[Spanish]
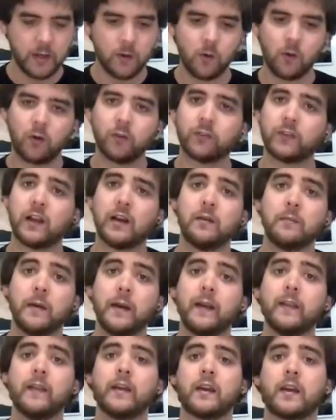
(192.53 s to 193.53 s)
Y luego está el
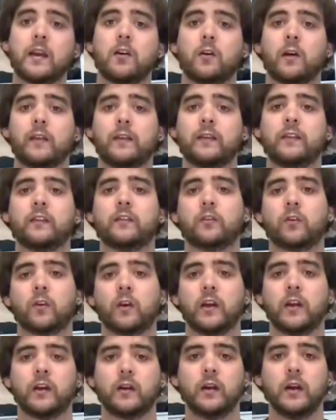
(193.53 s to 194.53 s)
verde que lo que haces es
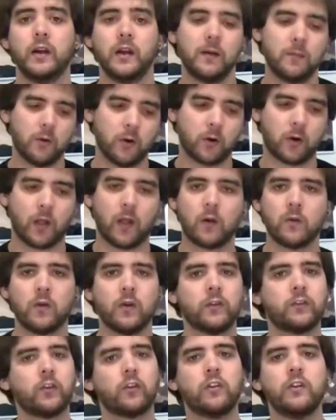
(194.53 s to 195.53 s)
correr. Bueno, cada
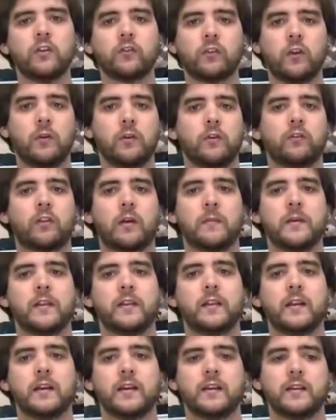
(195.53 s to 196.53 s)
uno de estos dinosaurios
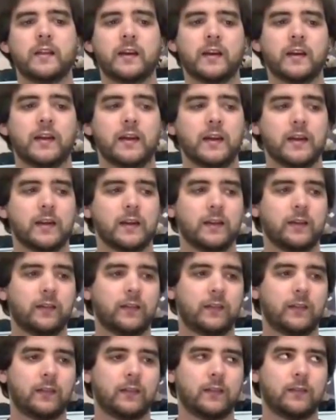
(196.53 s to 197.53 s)
también tiene
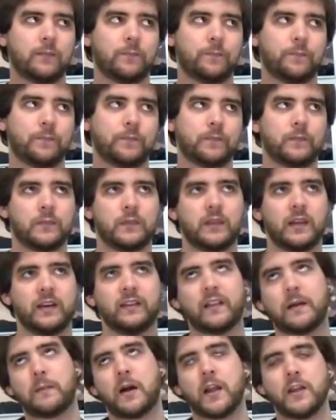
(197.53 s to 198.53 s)
tres,
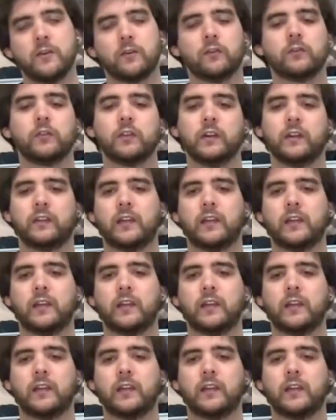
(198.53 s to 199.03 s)
tres tamaños.